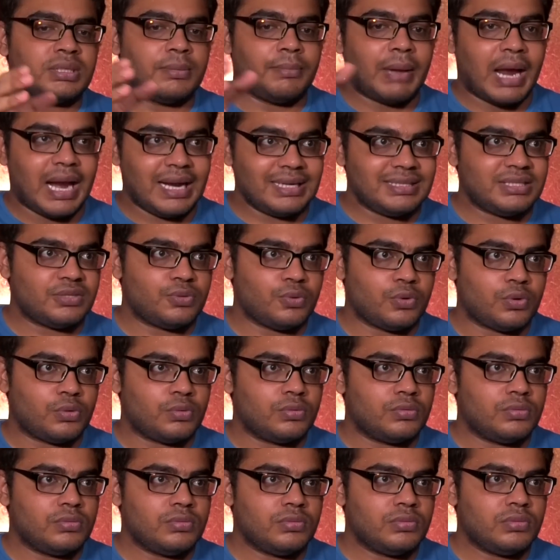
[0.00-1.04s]
சம் ஆட்ஸ்
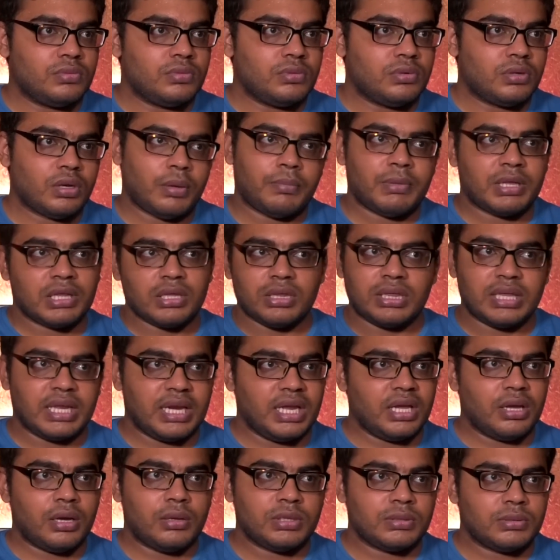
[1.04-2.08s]
வரும் நம்ம அதை
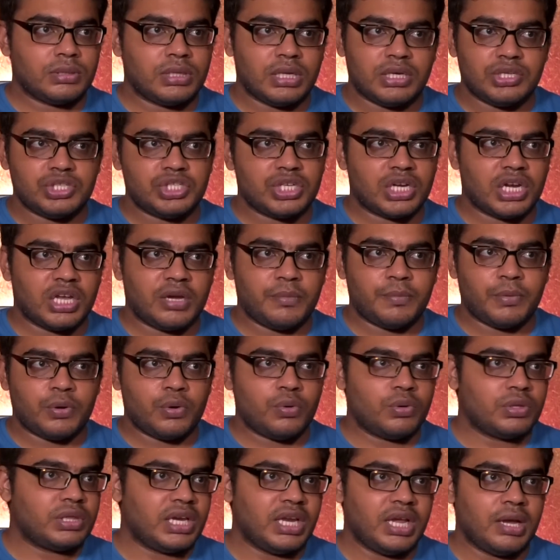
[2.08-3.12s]
தெரியாம தெரிஞ்சு கிளிக்
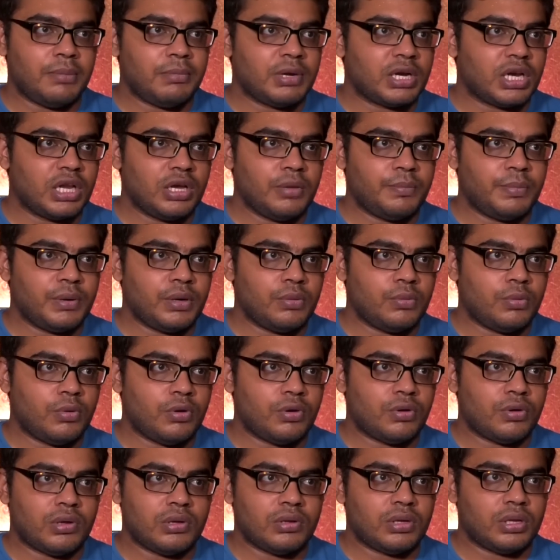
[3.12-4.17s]
பண்ணுவோம் தெரியாமல் கிளிக்
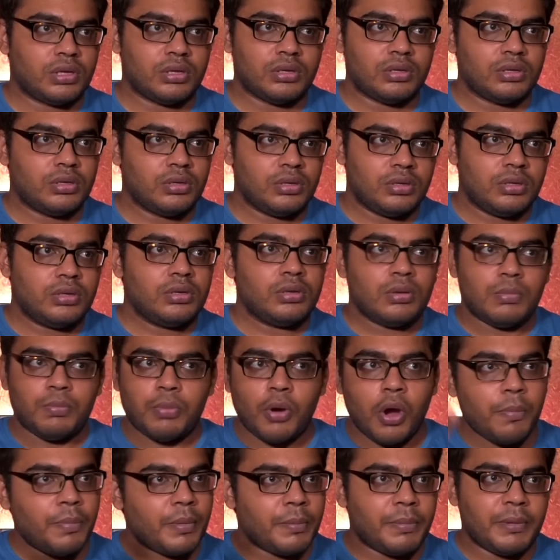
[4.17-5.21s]
பண்ணுவோம் பாப்பப்பாக வந்துடும்
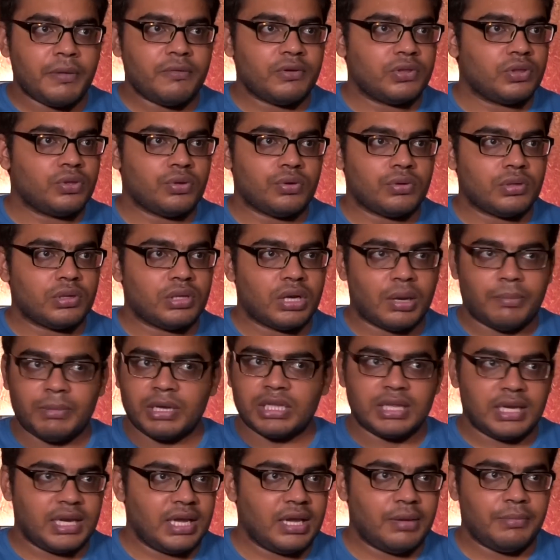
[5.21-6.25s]
பாப்பப்பாக வந்துடும் அது
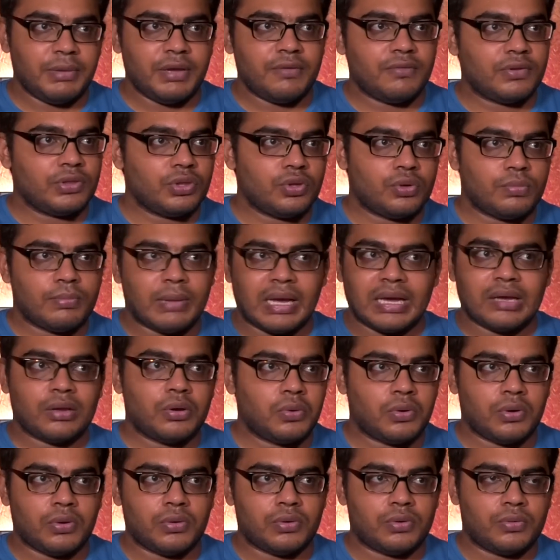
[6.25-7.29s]
நமக்கு தெரியாமே வந்துடும்
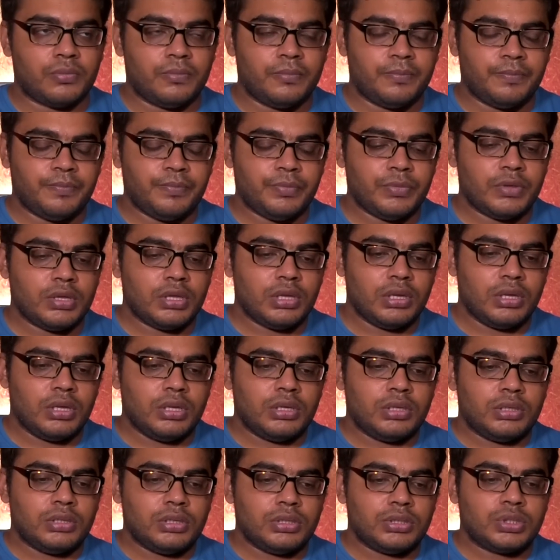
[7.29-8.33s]
பேக்ரவுண்டில் வரும்
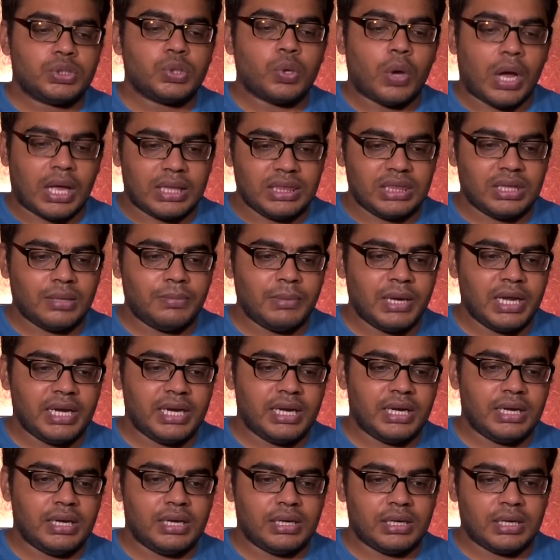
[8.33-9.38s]
ஸோ அந்த
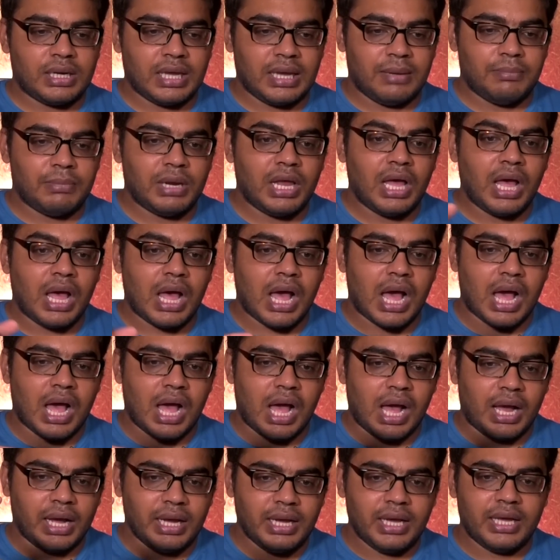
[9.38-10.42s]
மாதிரி டைமில்
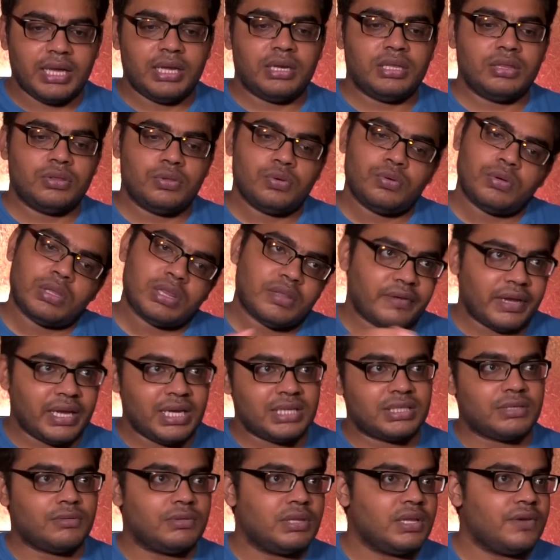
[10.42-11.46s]
அங்கே இருந்தும் அந்த
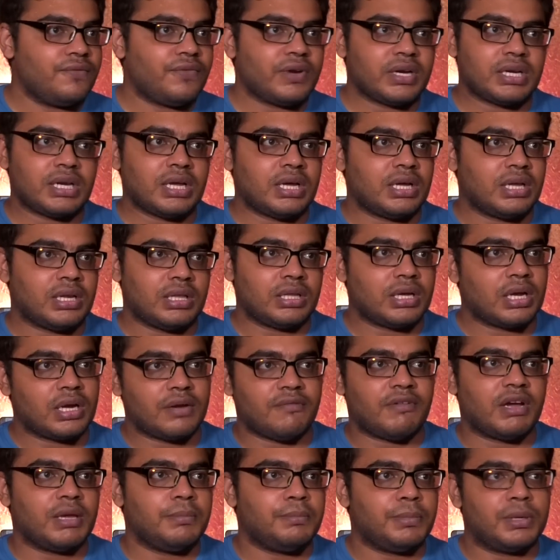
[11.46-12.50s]
வைரஸ் வந்து இன்ஃபெக்ட்
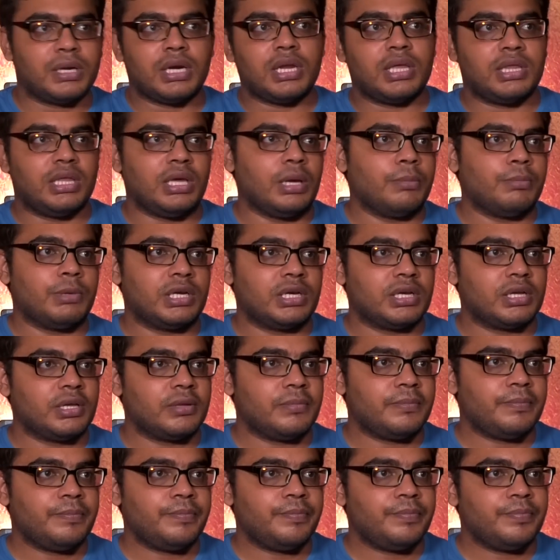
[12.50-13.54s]
ஆகிறதுக்கான வாய்ப்புகள் அதிகமாக
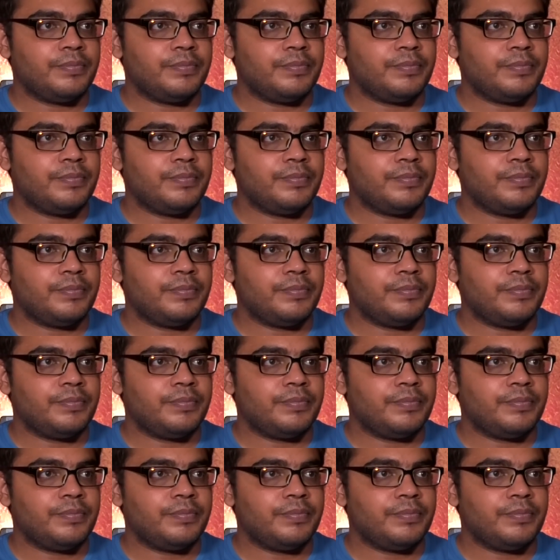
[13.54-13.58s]
இருக்குது